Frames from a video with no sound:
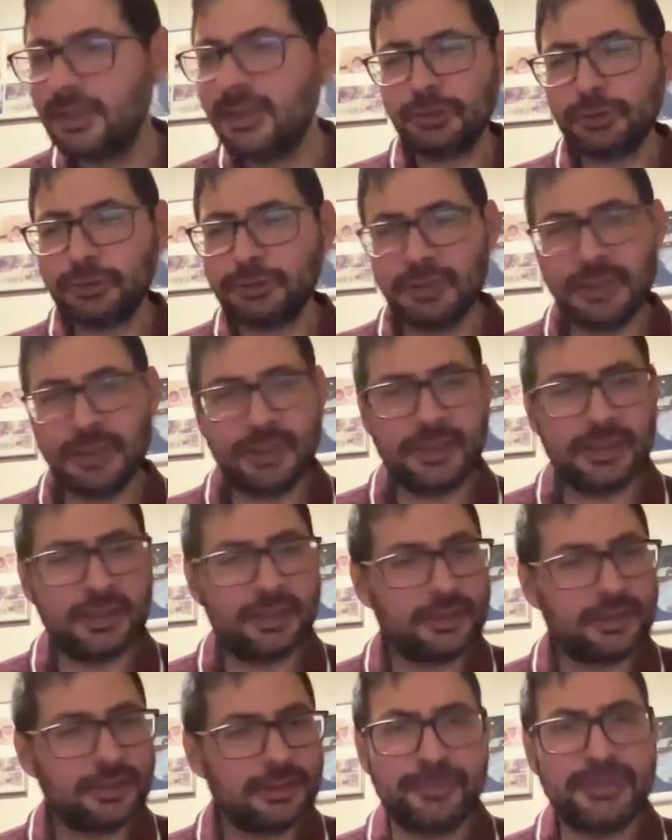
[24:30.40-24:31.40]

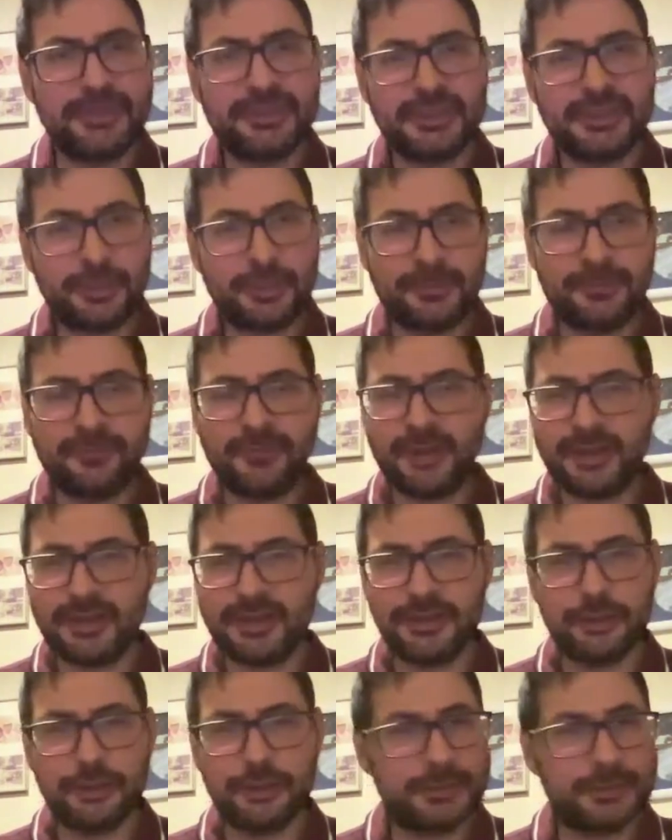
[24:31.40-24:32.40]
Sonra bilinen bir
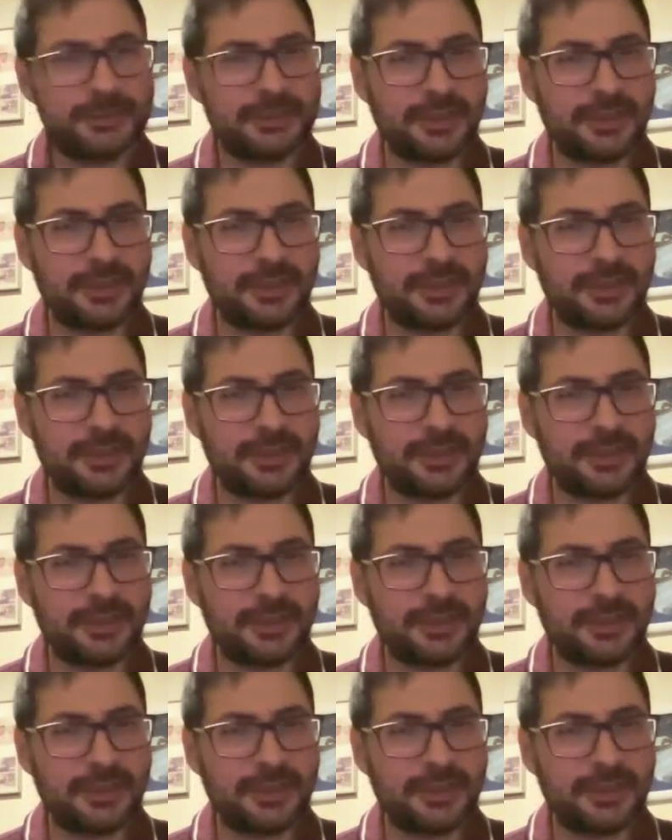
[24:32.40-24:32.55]
varlığı yok.